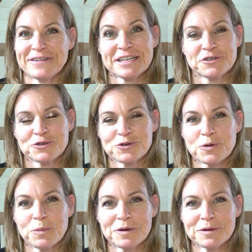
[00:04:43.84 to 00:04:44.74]
ouais, je, je
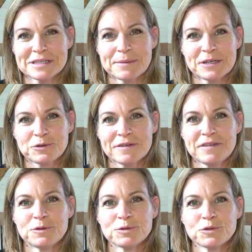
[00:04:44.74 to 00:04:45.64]
comprends que c'est pas toujours
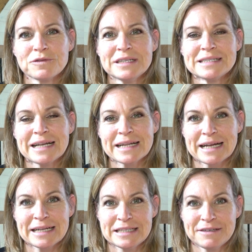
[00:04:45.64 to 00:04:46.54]
évident de trouver des
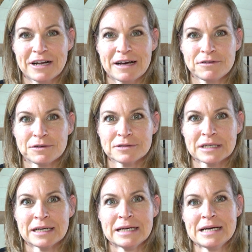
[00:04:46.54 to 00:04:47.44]
alternatives à la
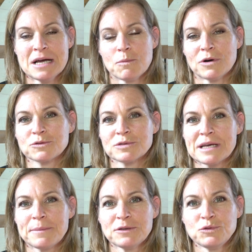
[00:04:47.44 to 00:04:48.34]
viande. Moi, je
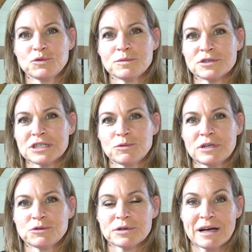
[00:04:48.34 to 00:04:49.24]
conseille pas du tout de manger tous
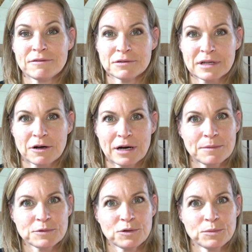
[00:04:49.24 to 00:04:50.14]
les jours de la viande, alors
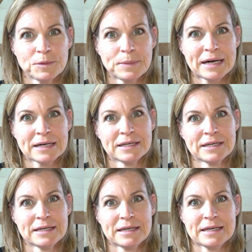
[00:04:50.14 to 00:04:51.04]
absolument pas.
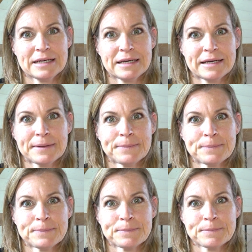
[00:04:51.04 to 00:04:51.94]
Et,
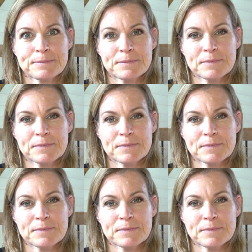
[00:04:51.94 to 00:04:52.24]
hum,